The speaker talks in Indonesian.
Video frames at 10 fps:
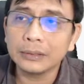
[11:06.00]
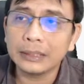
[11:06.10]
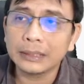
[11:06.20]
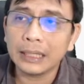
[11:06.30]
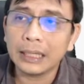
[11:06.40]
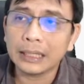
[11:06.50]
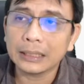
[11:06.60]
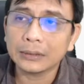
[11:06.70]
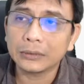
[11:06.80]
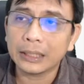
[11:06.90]
kita
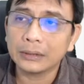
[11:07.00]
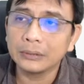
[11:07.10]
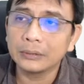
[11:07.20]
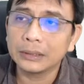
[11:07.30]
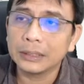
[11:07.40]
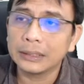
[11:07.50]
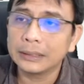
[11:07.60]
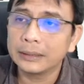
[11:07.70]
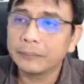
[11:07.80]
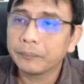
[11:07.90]
tukar dulu
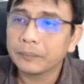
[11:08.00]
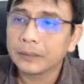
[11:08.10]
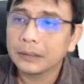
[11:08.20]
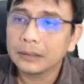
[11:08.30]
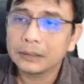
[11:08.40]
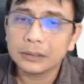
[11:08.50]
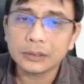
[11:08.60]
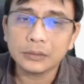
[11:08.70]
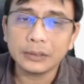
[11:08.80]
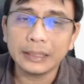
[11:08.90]
ke eh,
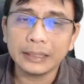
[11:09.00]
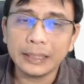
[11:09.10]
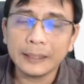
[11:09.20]
student ya.